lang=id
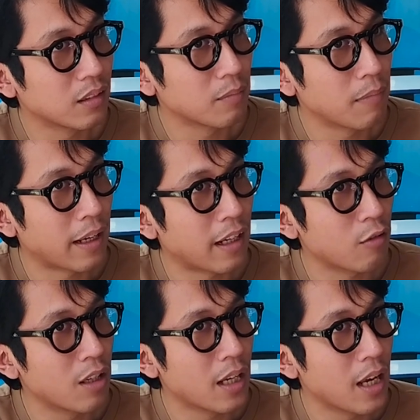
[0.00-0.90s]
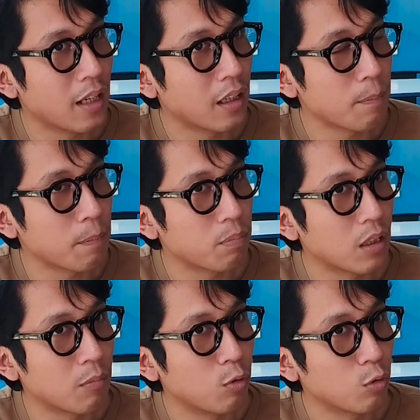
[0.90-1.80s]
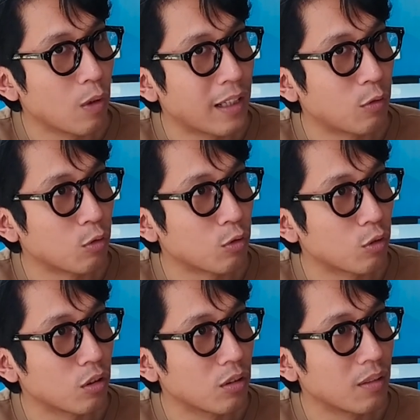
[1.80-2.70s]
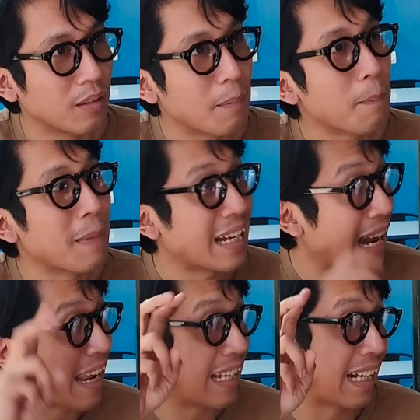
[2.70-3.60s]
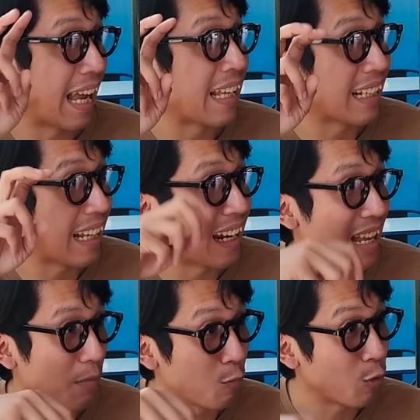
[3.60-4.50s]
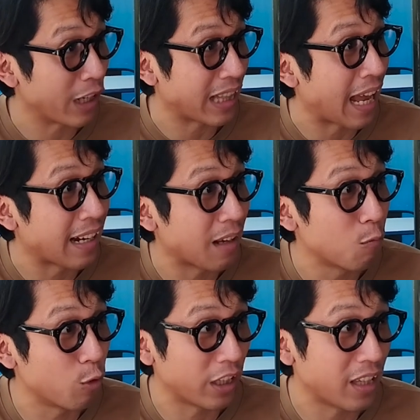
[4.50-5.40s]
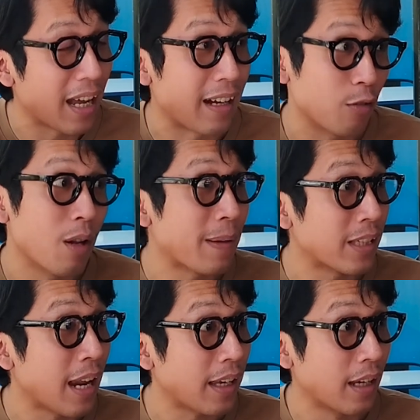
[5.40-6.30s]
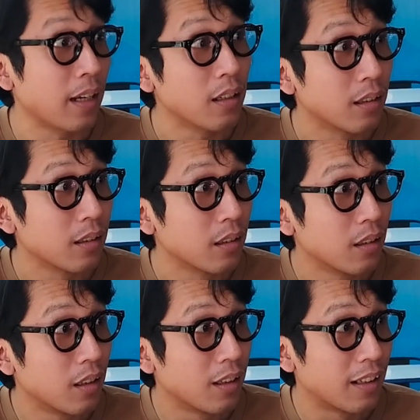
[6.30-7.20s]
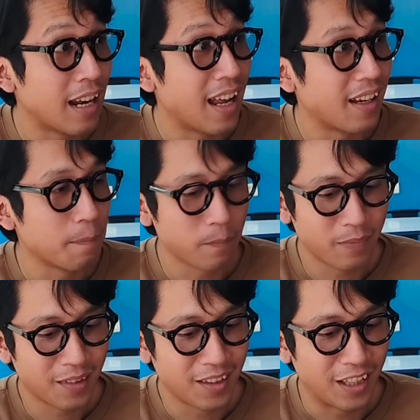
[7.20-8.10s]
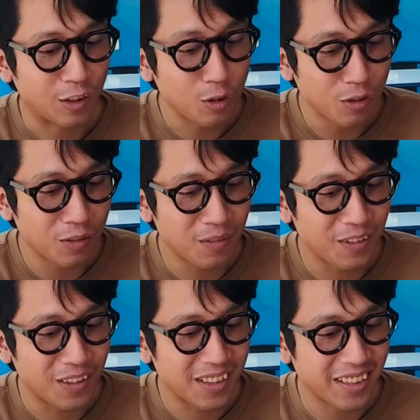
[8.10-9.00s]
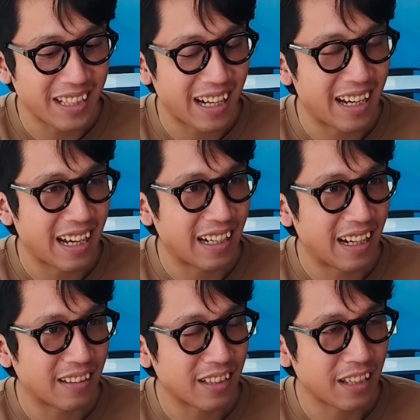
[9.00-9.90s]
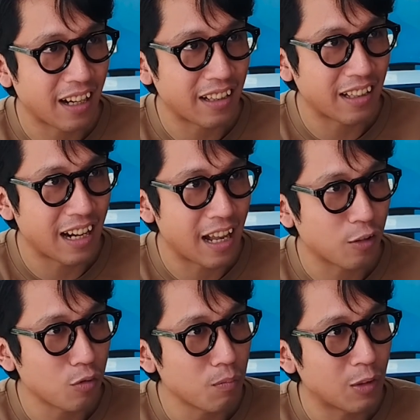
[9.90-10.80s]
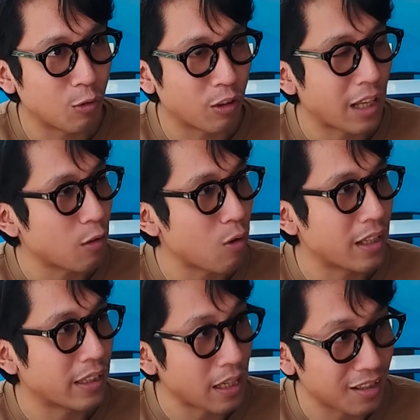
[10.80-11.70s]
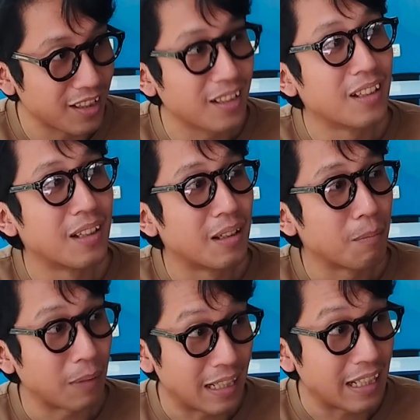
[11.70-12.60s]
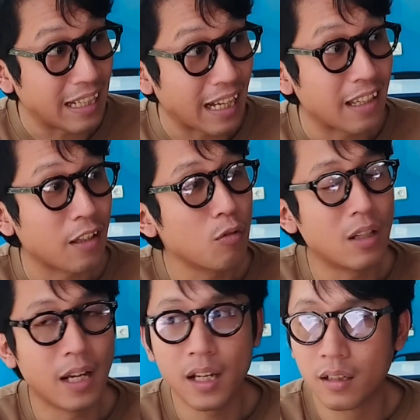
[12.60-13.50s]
mereka juga nggak ada kebutuhan untuk menaikkan kelas murid anak muridnya karena sudah pasti naik kan nah itu secara secara tidak langsung menurunkan kualitas pendidikannya Betul. juga